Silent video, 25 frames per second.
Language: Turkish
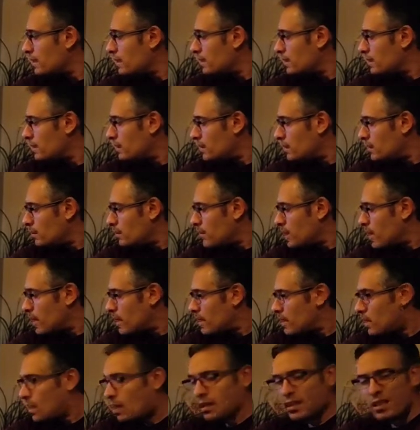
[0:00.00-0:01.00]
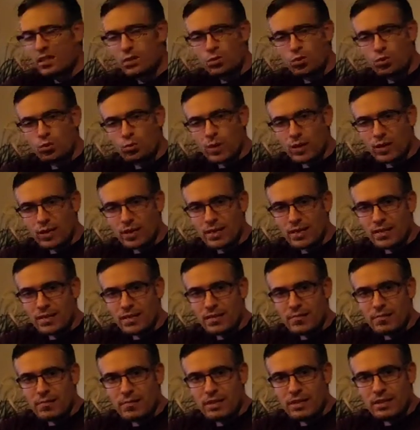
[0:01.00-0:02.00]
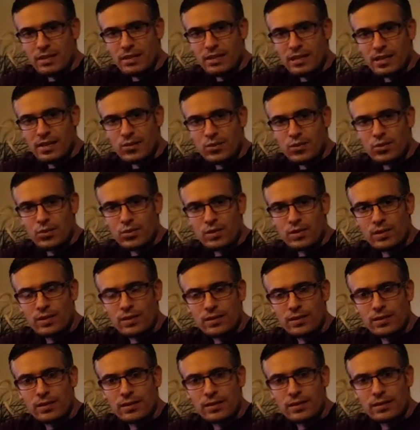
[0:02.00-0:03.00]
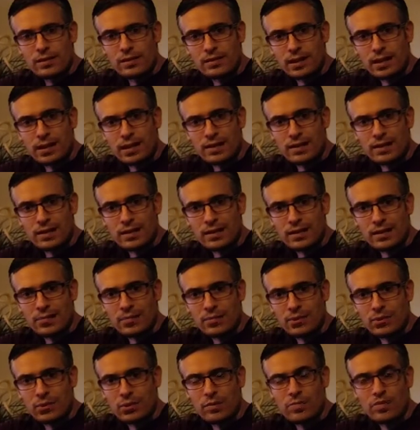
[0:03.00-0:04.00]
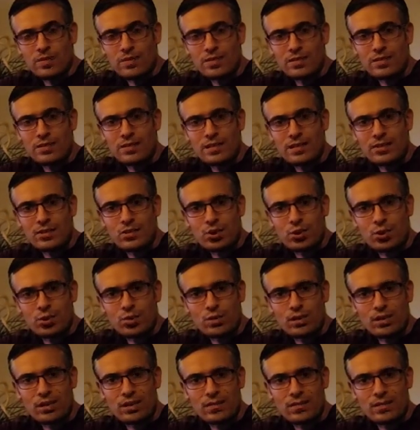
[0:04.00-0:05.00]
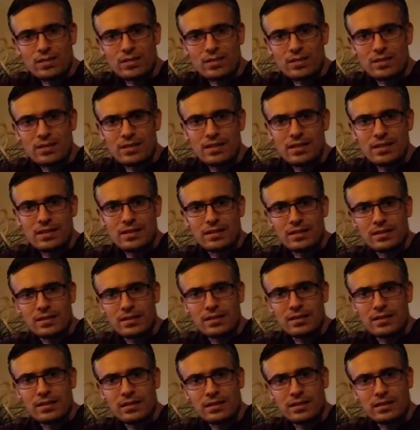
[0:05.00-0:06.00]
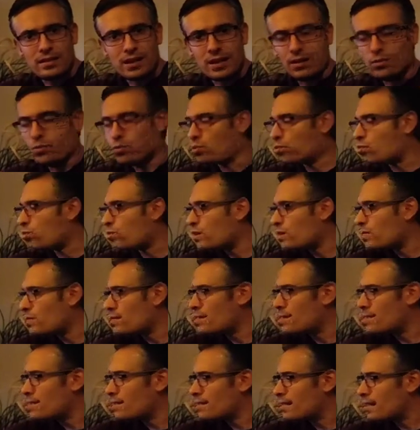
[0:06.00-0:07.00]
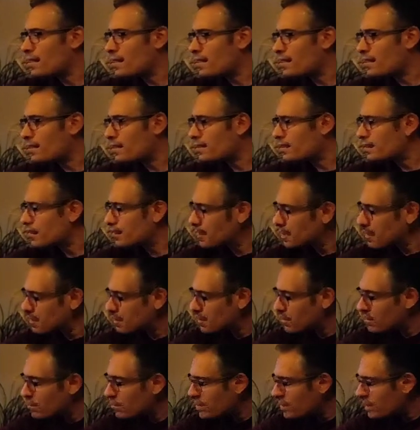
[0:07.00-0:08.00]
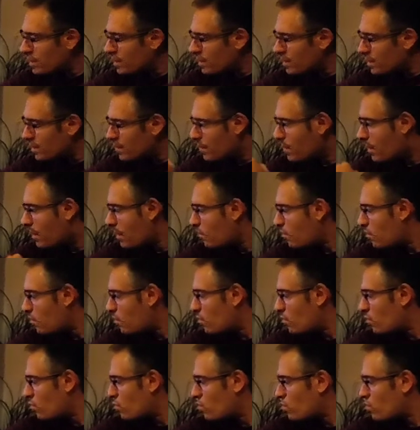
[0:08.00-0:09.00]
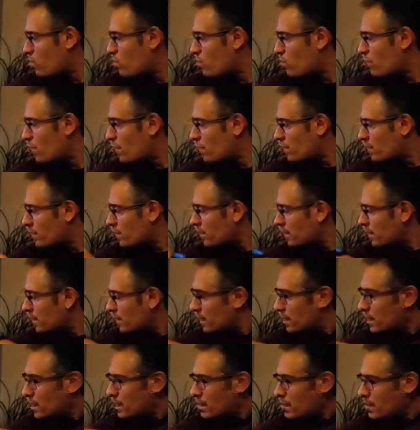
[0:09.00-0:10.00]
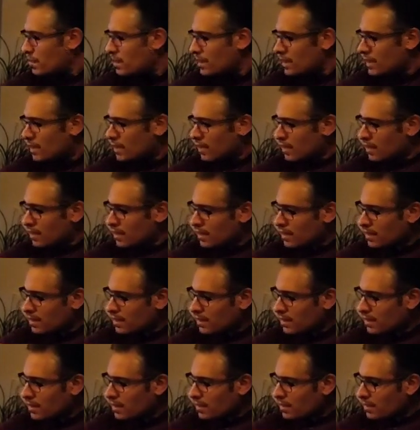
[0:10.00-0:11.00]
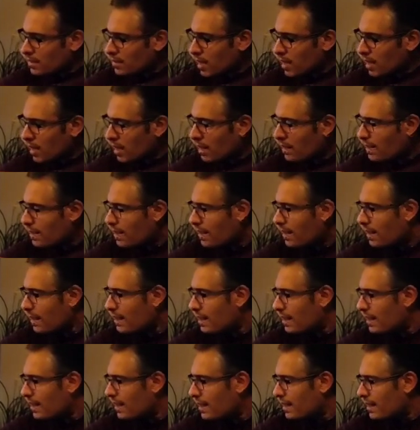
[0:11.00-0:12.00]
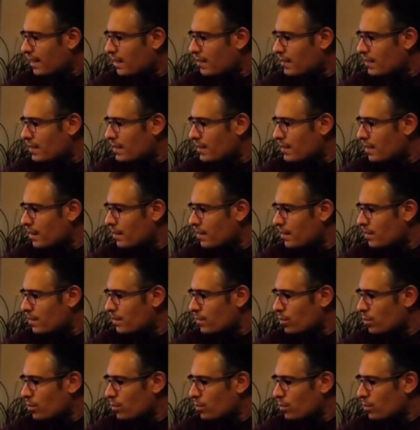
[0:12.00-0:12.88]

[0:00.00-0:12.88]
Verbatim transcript: E, biraz kalın tutmak istedim. Bitkiler çünkü e, rahat adapte olabilsinler, köklenebilsinler, e, rahat tutunabilsinler diye. Dediğim gibi bir adet mangrove kökümüz var. Bir iki adet e, makarna kaya eklemesi yaptım.